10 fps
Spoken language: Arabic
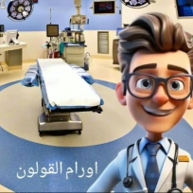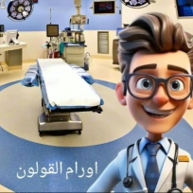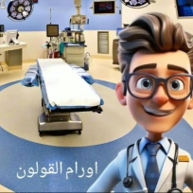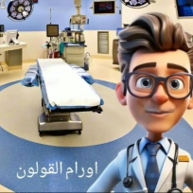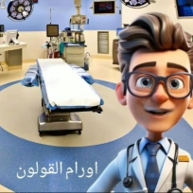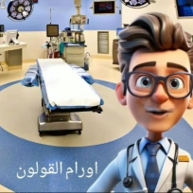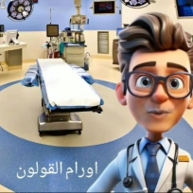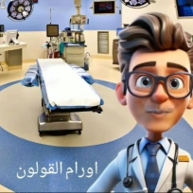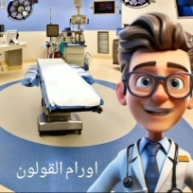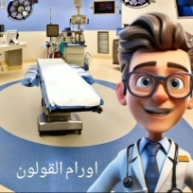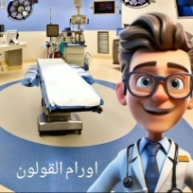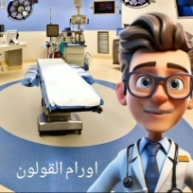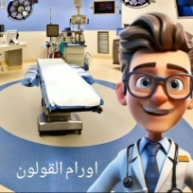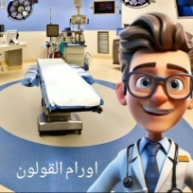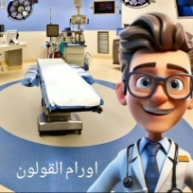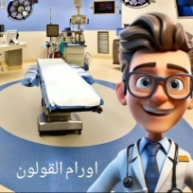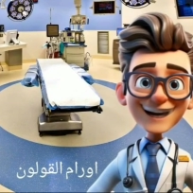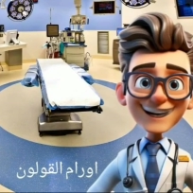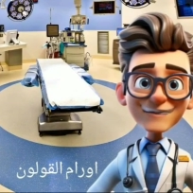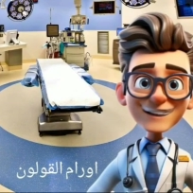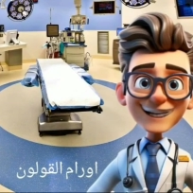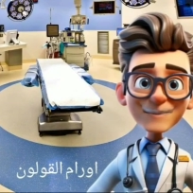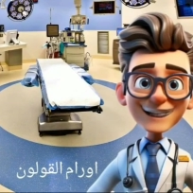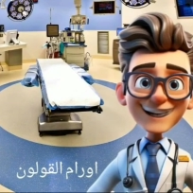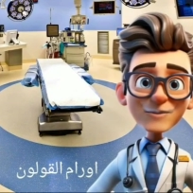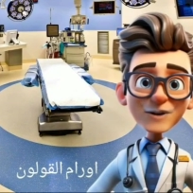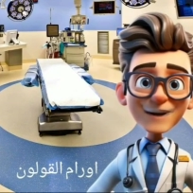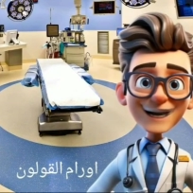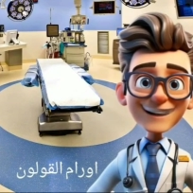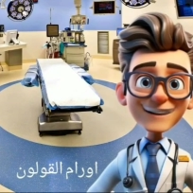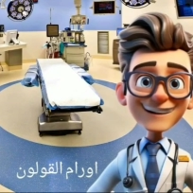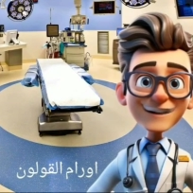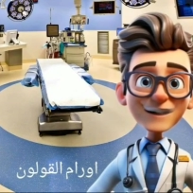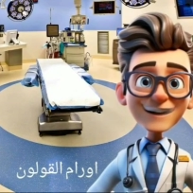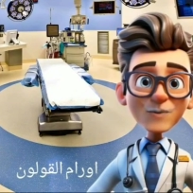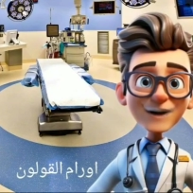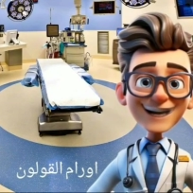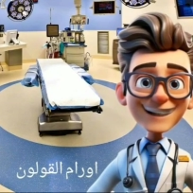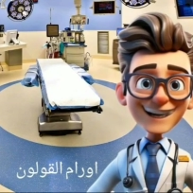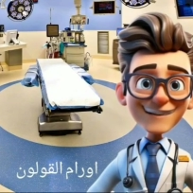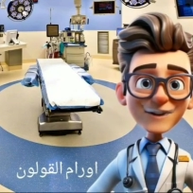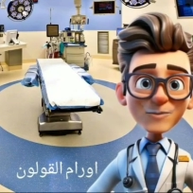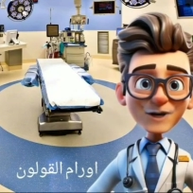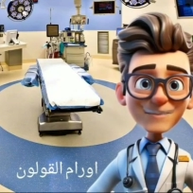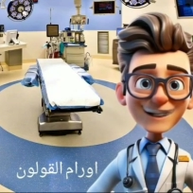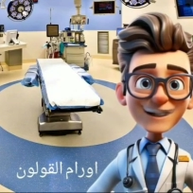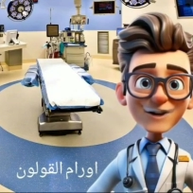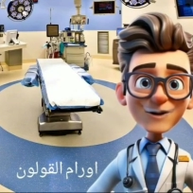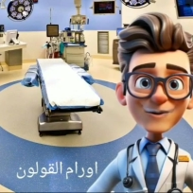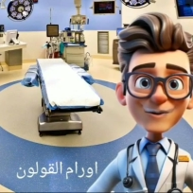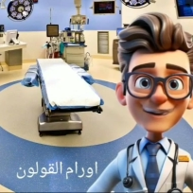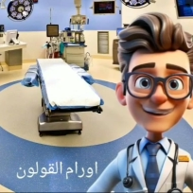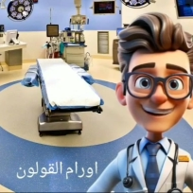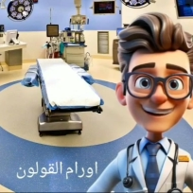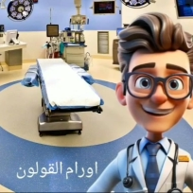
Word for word: تحتوي الحبوب الكاملة على الفيتامينات والمعادن والألياف المهمة للقولون